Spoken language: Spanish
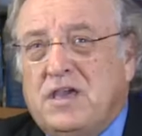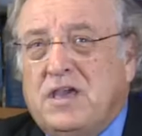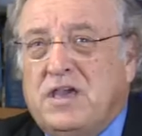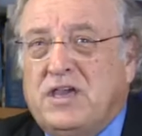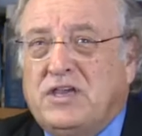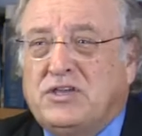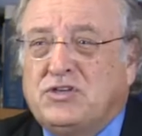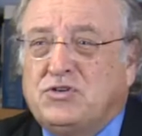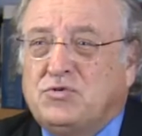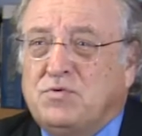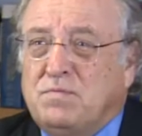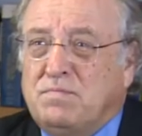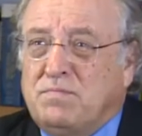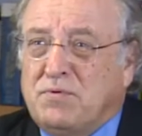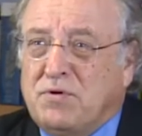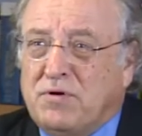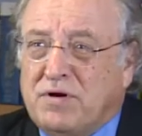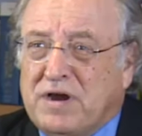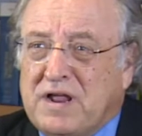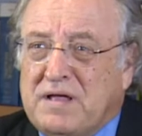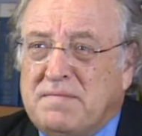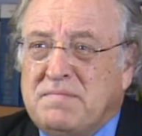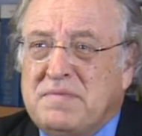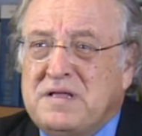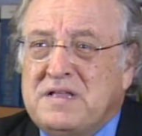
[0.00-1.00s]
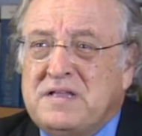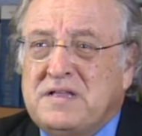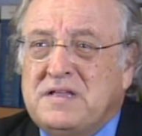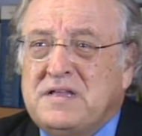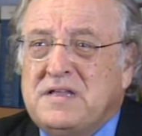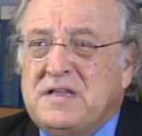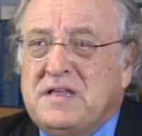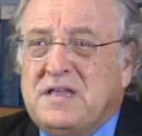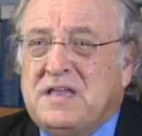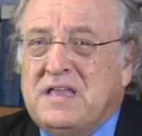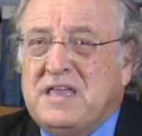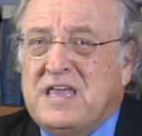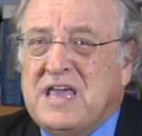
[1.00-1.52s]
Es un programa
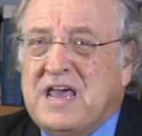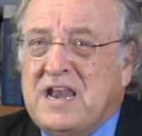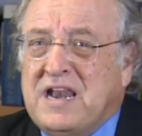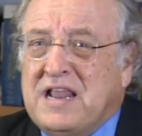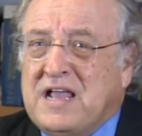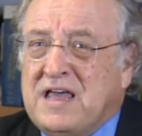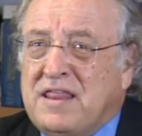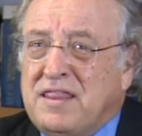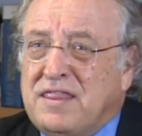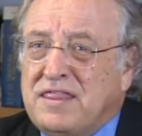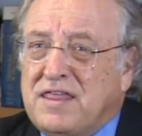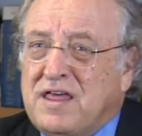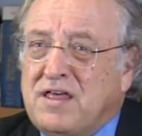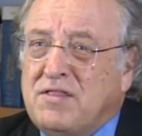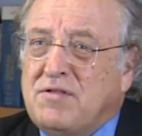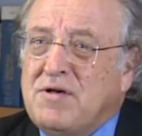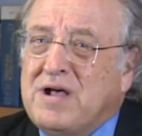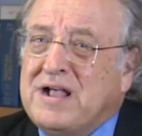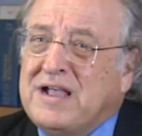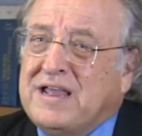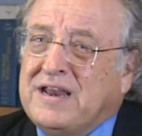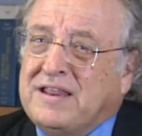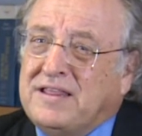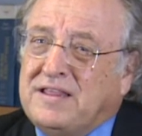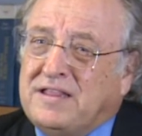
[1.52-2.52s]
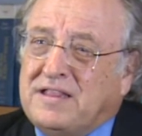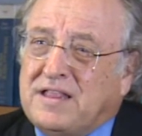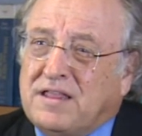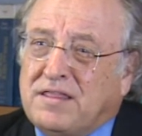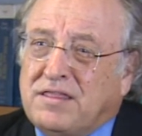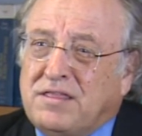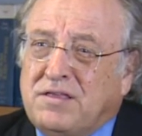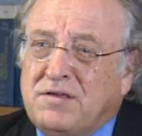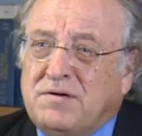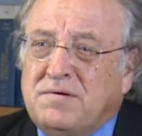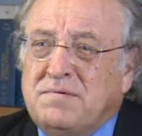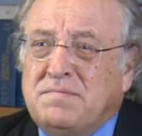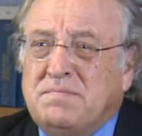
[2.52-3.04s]
que ha alcanzado
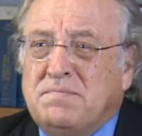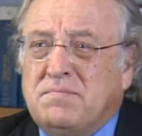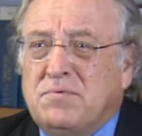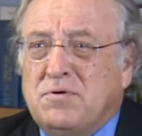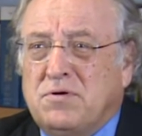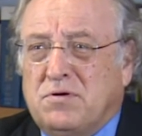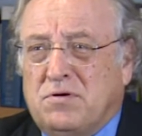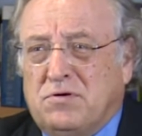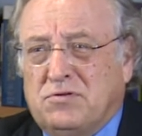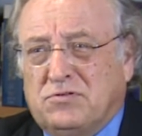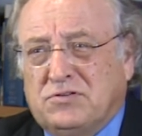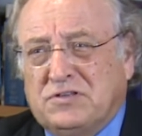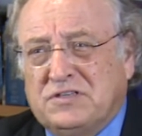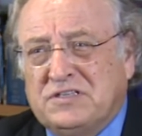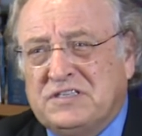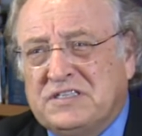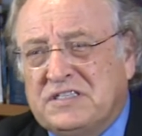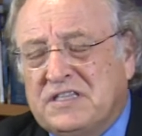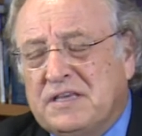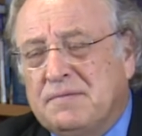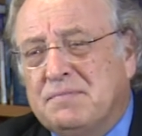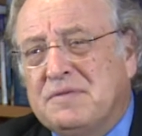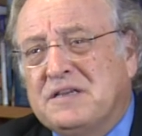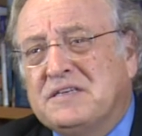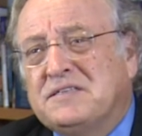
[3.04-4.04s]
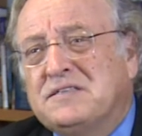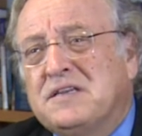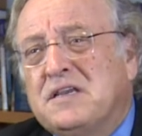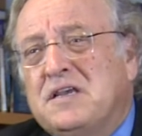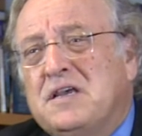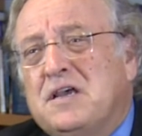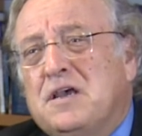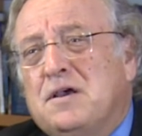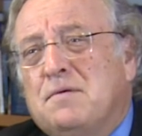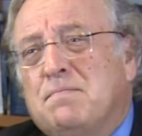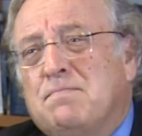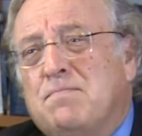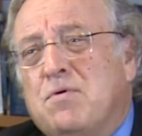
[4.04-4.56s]
acreditación por los sistemas
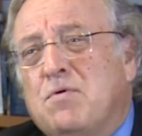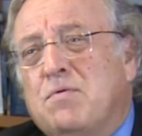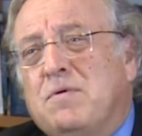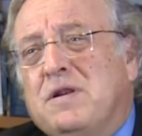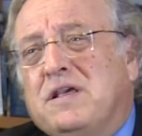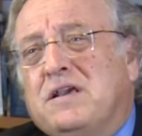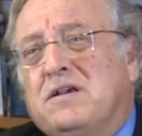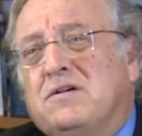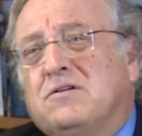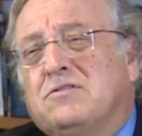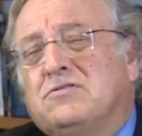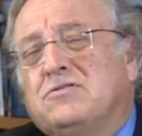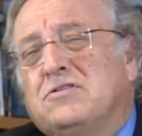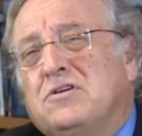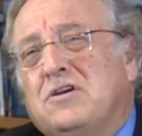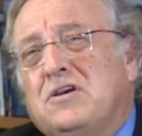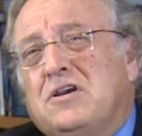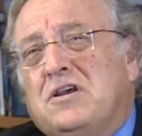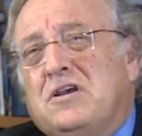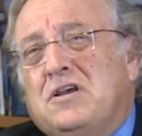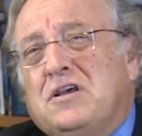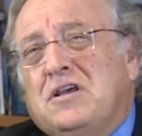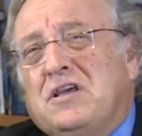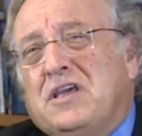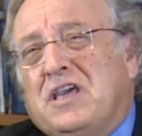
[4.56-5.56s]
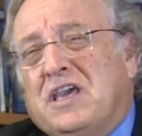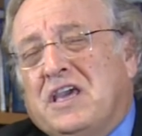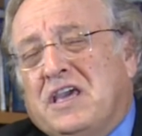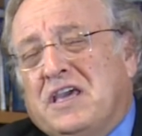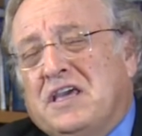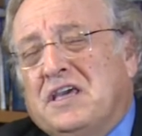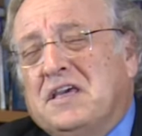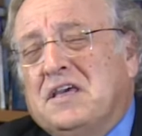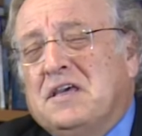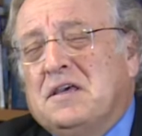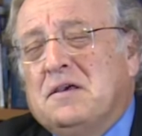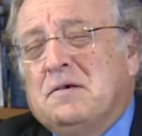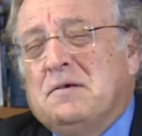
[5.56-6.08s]
públicos que
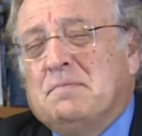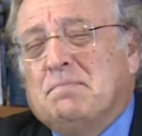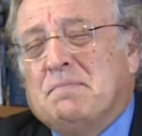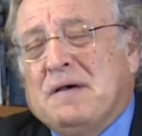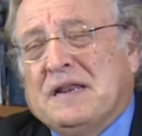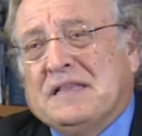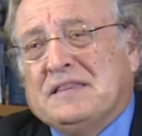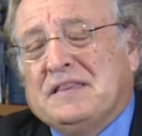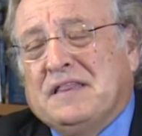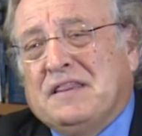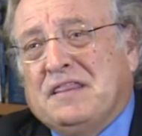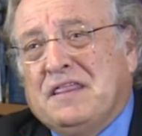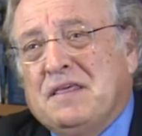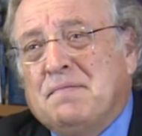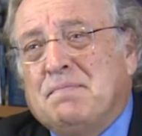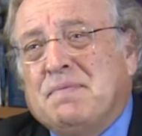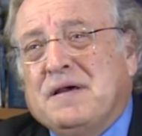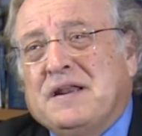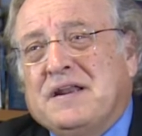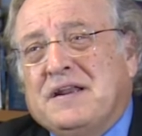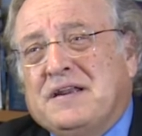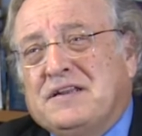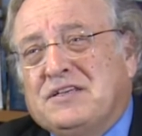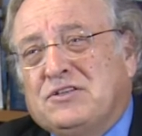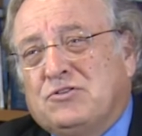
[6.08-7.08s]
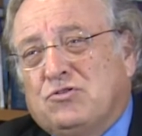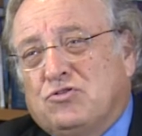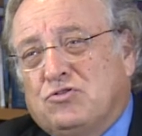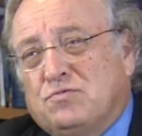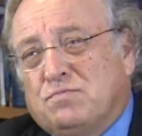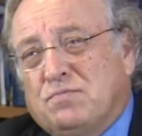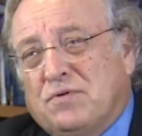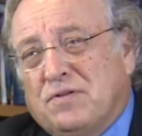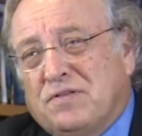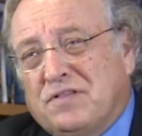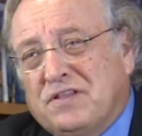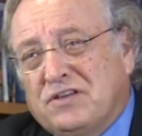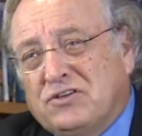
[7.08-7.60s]
participan en estos
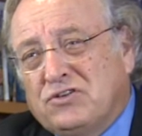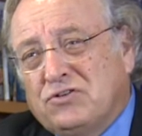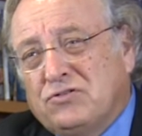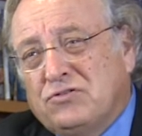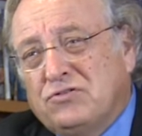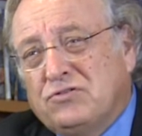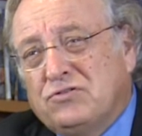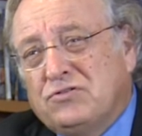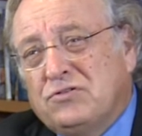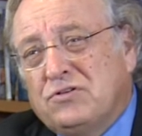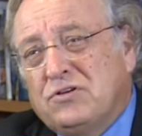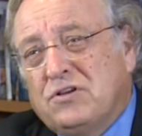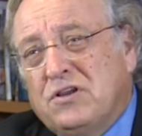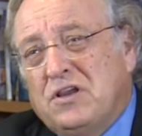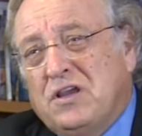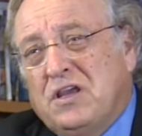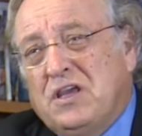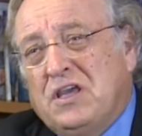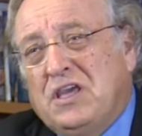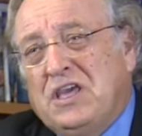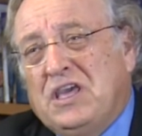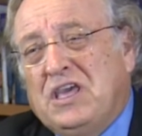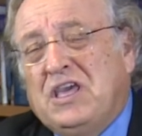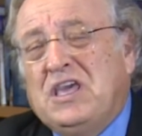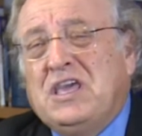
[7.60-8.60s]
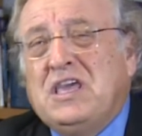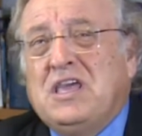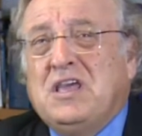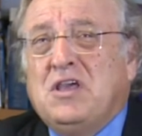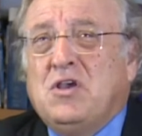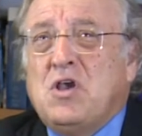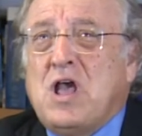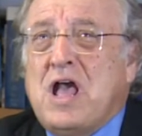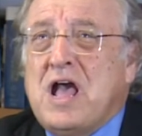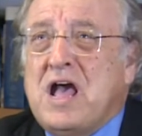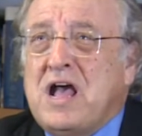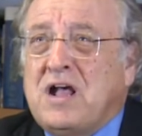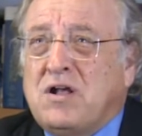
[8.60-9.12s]
procesos y
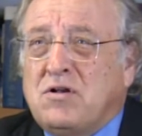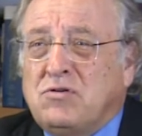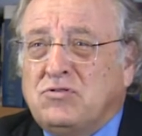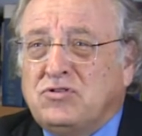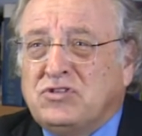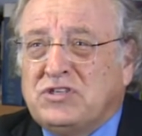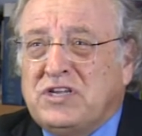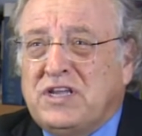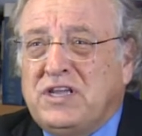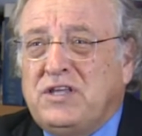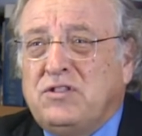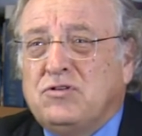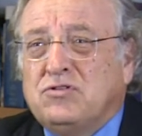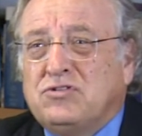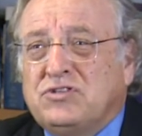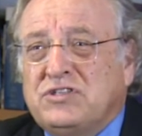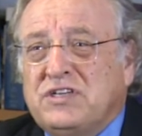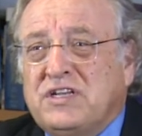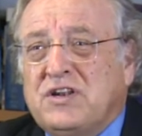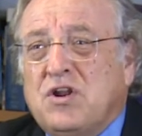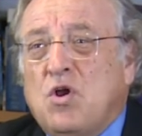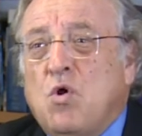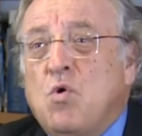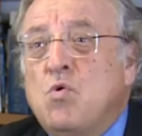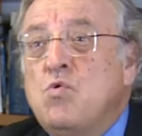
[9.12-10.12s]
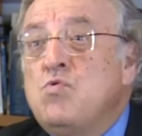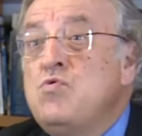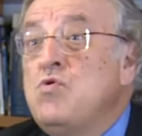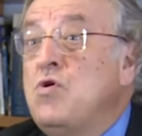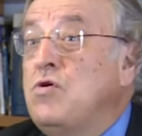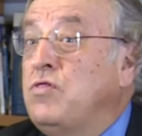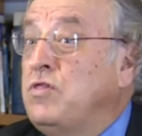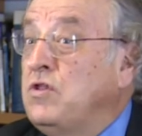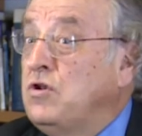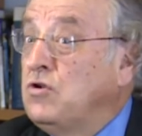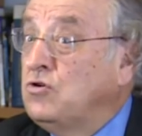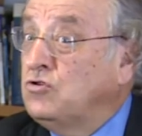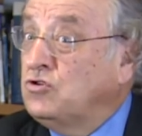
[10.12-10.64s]
ha conseguido ser uno
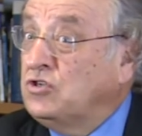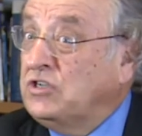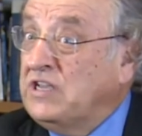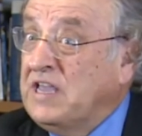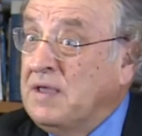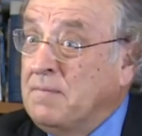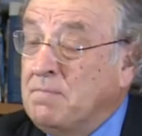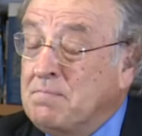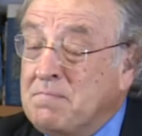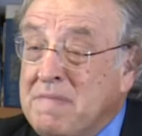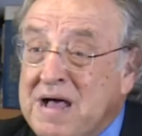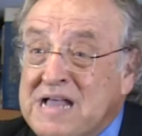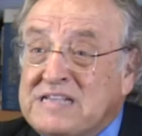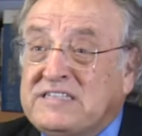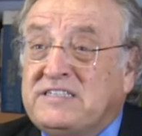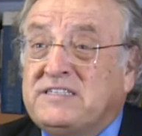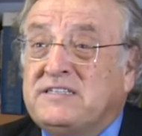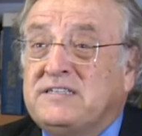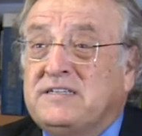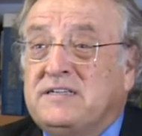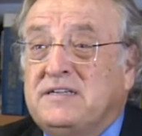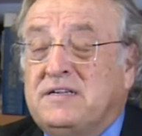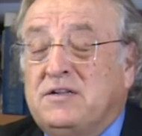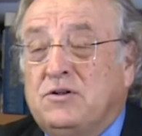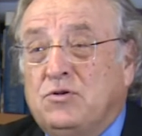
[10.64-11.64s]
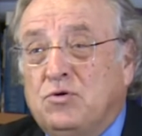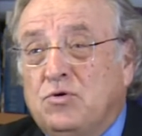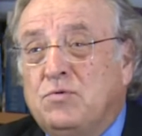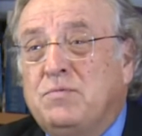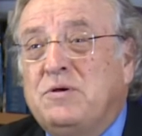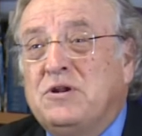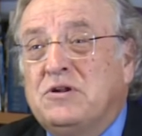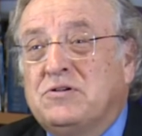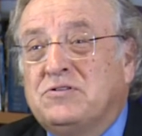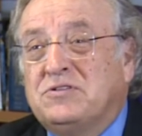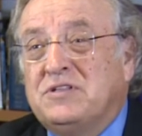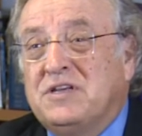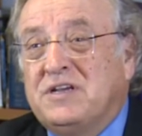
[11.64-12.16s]
de los que más
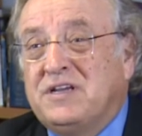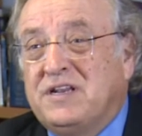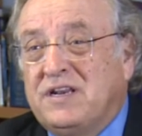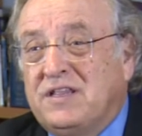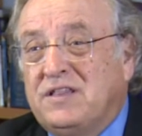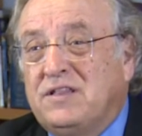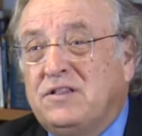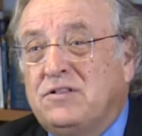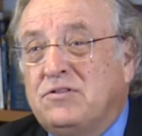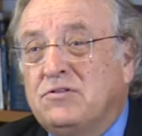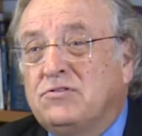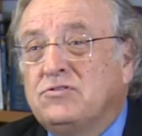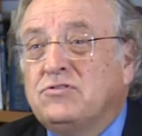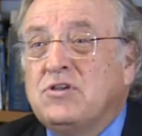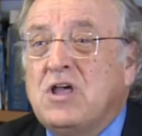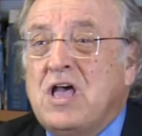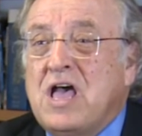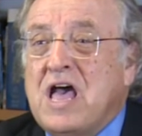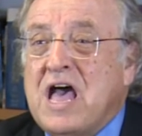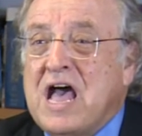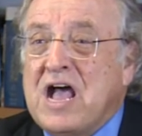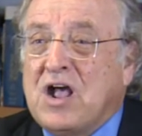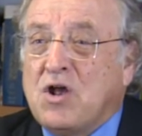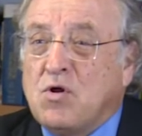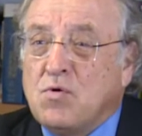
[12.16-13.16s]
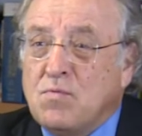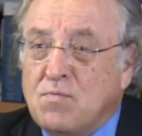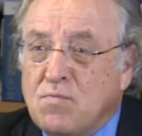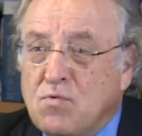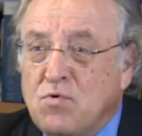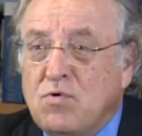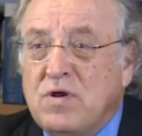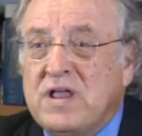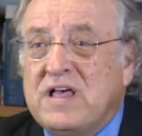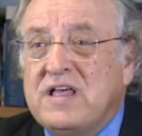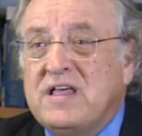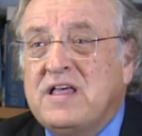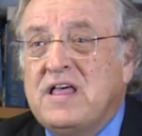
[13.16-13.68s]
números de créditos
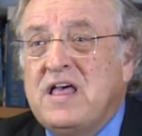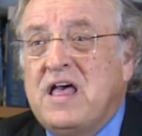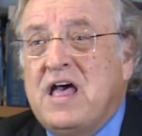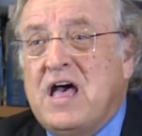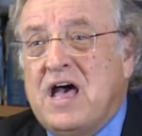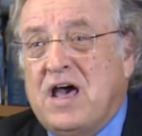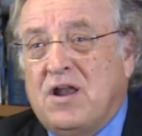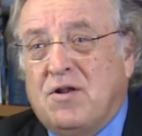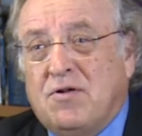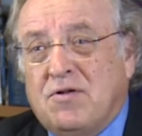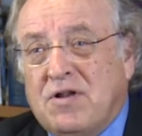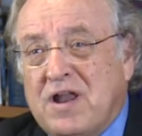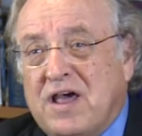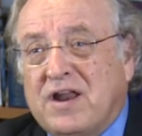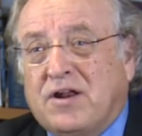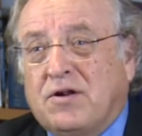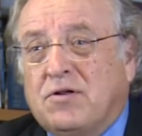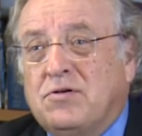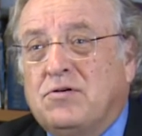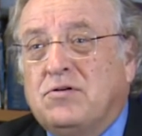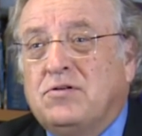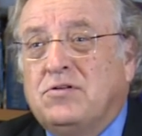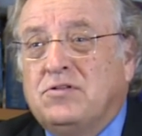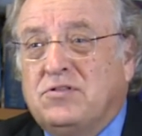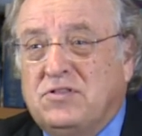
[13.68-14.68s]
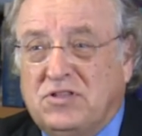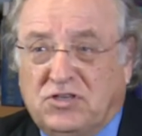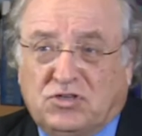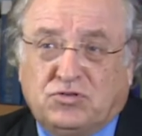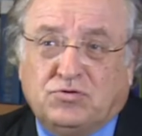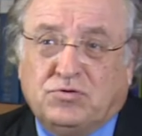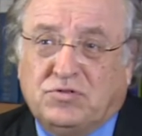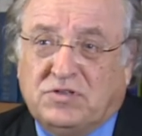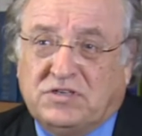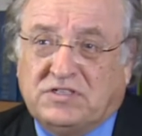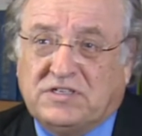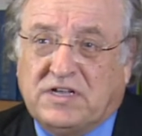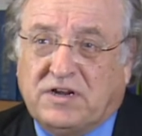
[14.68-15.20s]
acumula a lo largo de su
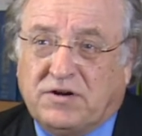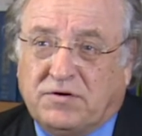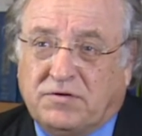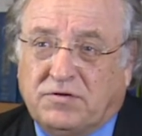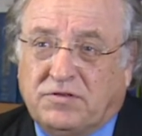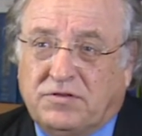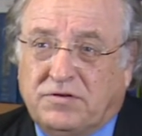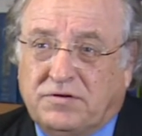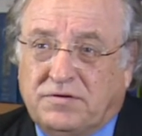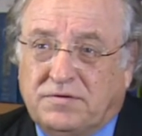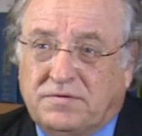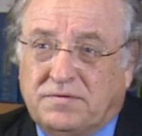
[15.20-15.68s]
desarrollo.